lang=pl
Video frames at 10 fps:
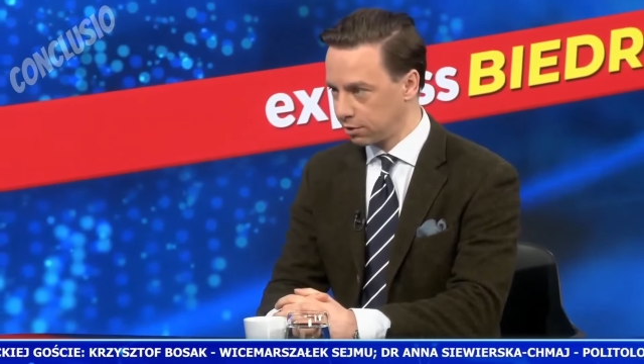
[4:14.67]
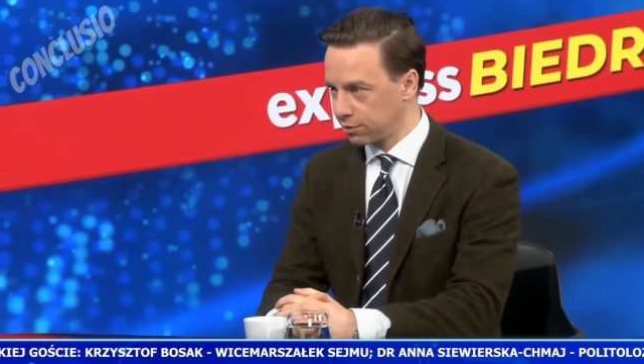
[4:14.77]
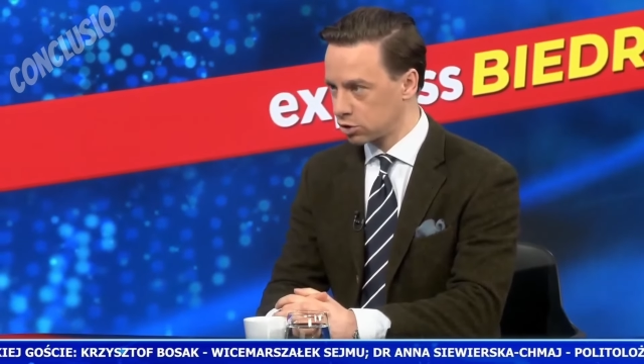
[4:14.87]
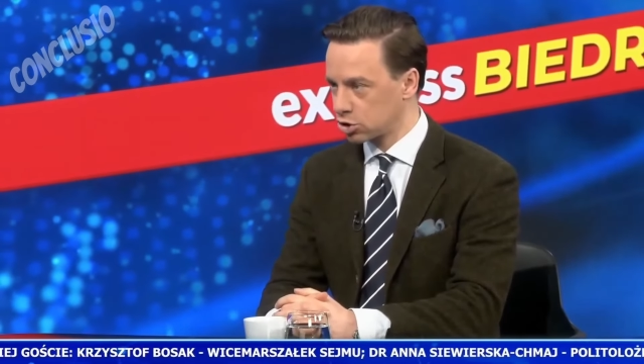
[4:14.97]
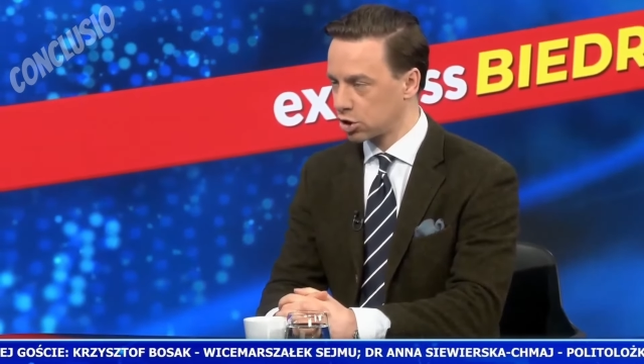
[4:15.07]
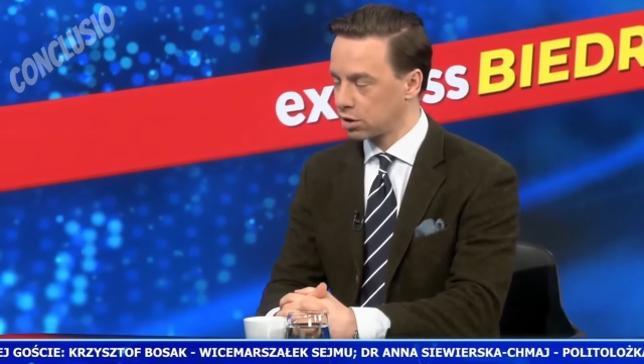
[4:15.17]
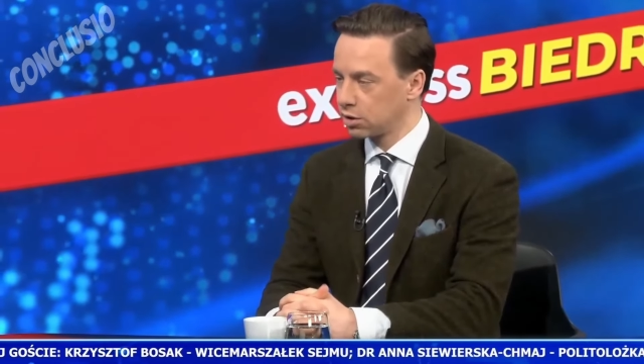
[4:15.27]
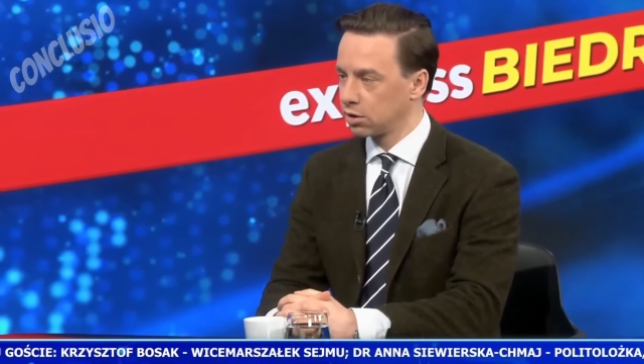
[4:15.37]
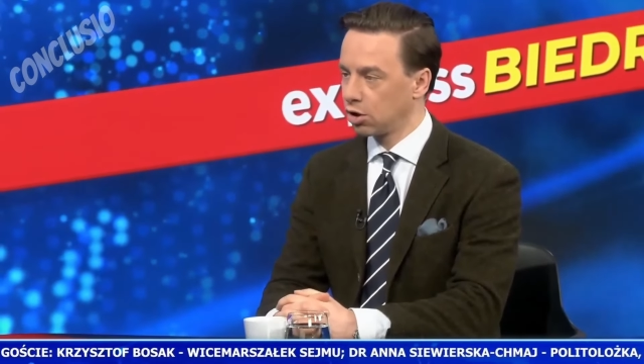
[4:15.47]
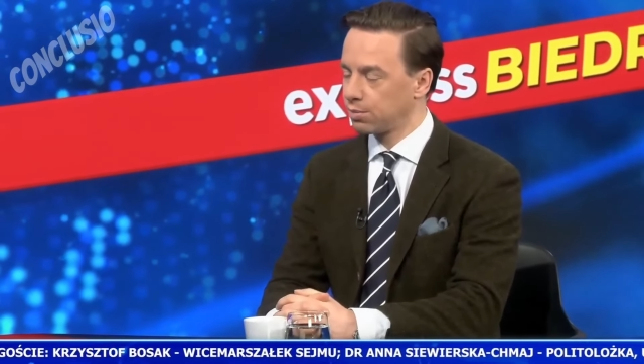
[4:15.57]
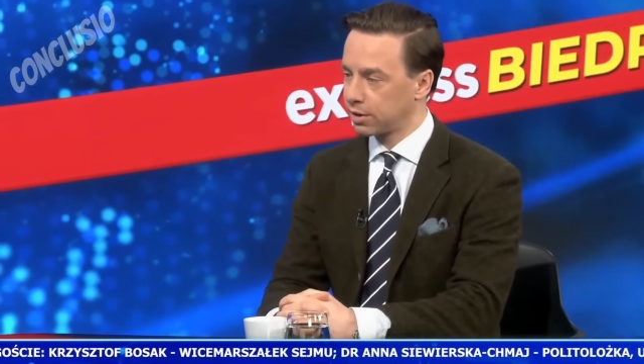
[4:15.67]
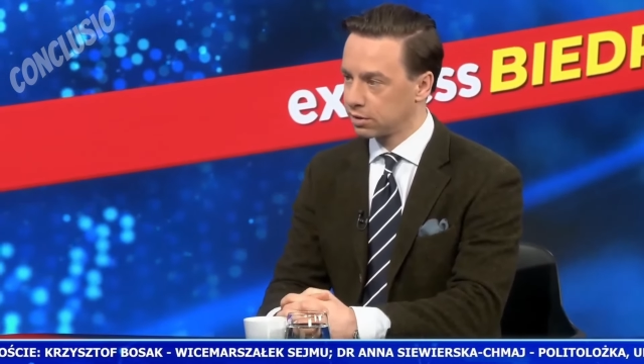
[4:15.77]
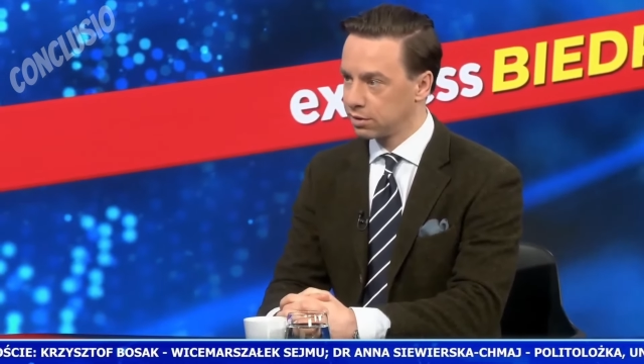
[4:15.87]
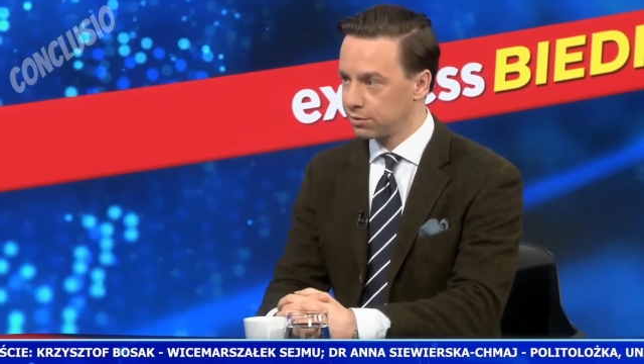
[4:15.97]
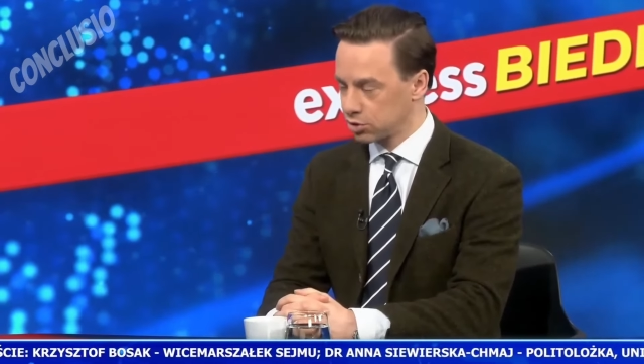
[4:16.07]
Nie wierzę, obaj. Że, obaj.
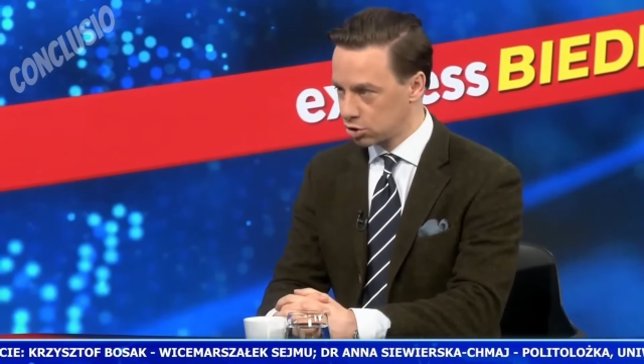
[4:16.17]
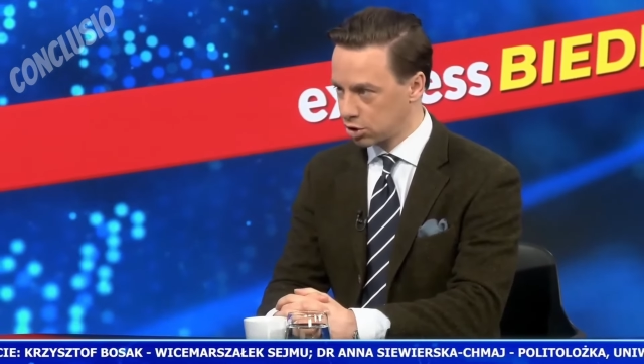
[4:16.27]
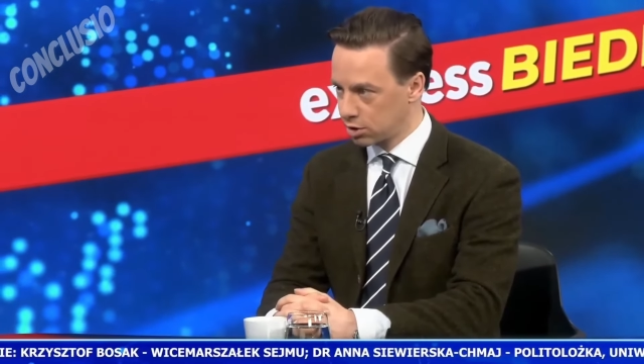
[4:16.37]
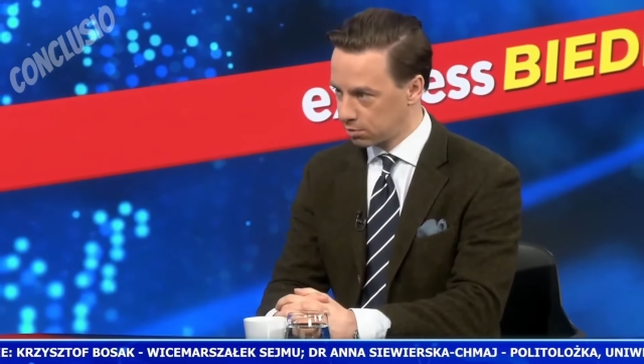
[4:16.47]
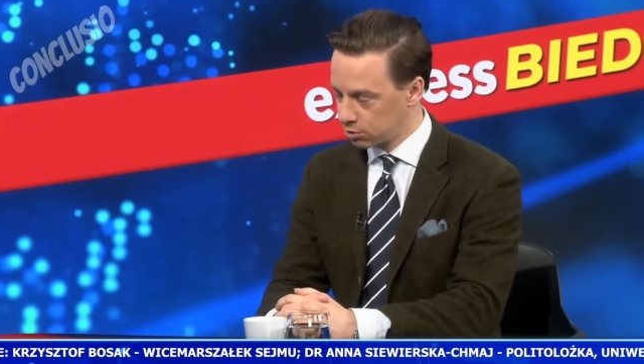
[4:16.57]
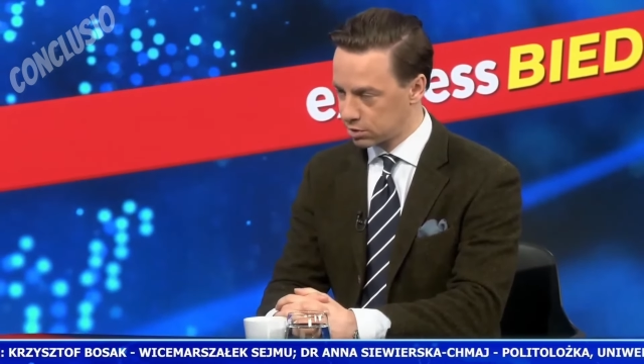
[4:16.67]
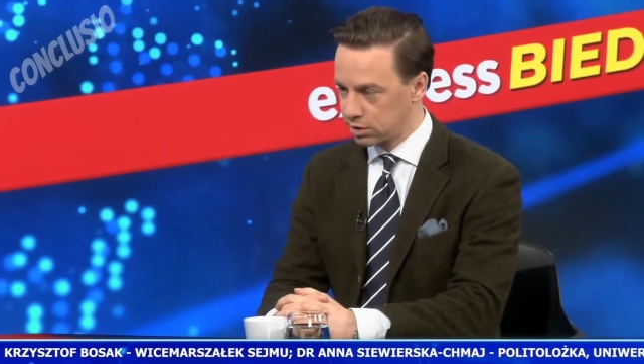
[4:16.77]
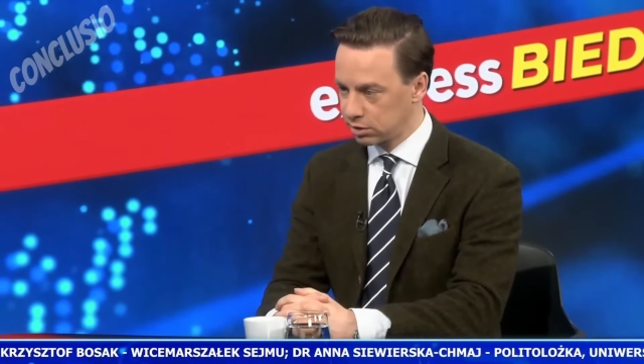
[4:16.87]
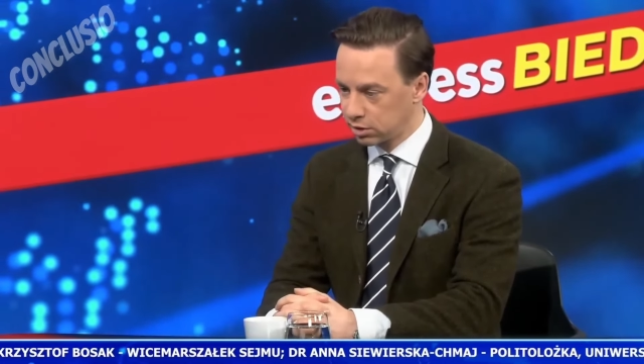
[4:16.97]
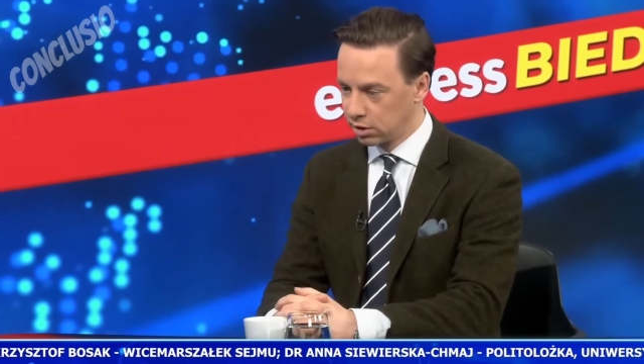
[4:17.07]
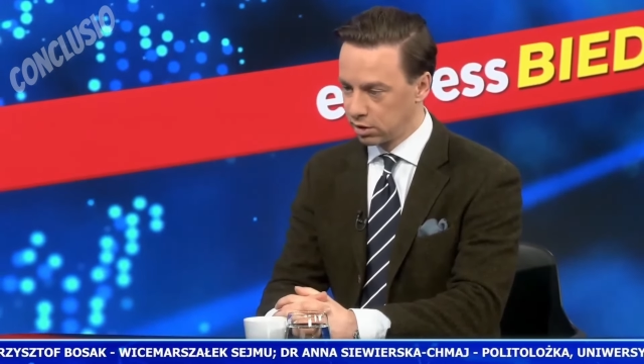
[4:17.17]
Nie wierzę żadnemu z nich.